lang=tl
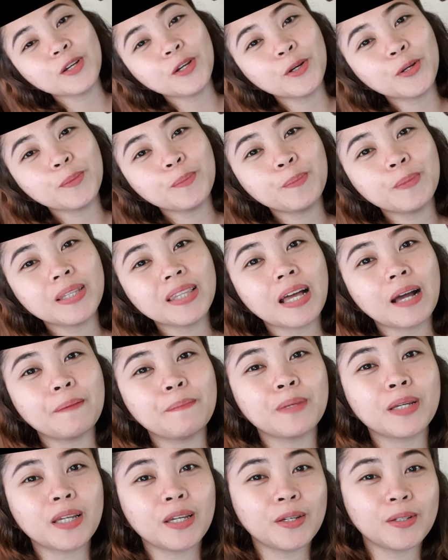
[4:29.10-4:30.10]
I hope
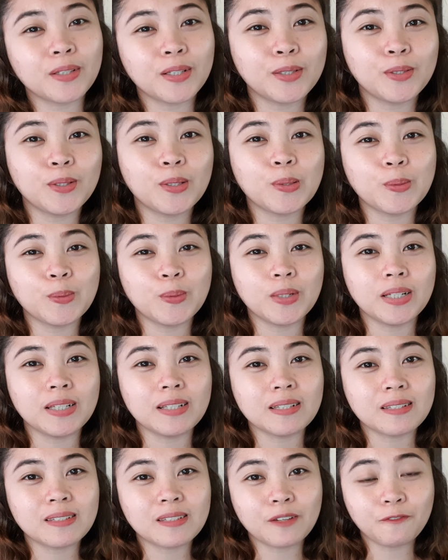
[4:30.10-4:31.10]
madami kayong
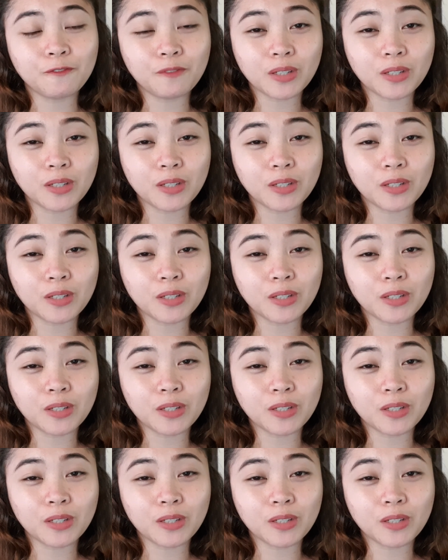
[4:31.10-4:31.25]
natutunan sa